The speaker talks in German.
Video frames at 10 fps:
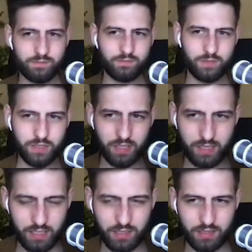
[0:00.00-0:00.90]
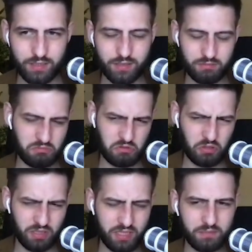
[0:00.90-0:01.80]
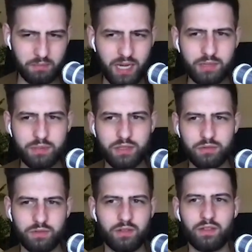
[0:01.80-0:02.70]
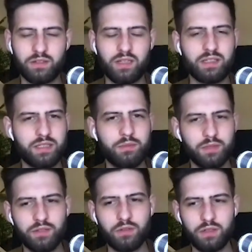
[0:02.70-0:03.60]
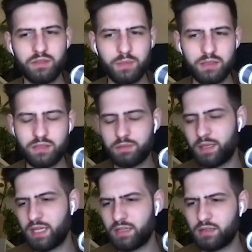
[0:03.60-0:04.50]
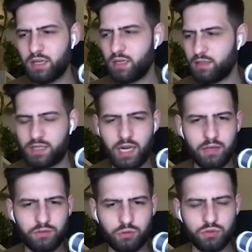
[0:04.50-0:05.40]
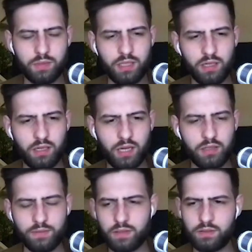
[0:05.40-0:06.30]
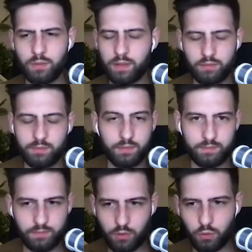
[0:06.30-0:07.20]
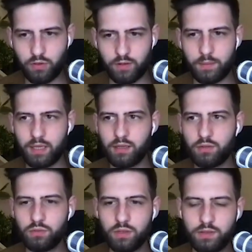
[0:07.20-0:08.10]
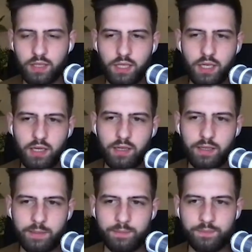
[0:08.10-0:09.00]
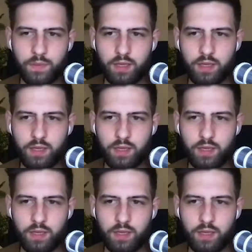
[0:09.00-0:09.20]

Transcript: dass der Danny das noch nicht macht, beziehungsweise sein Team das noch nicht macht. Ich meine, er hat eine kleine Social-Media-Reichweite, ich glaube, also größer als meine natürlich. Ähm,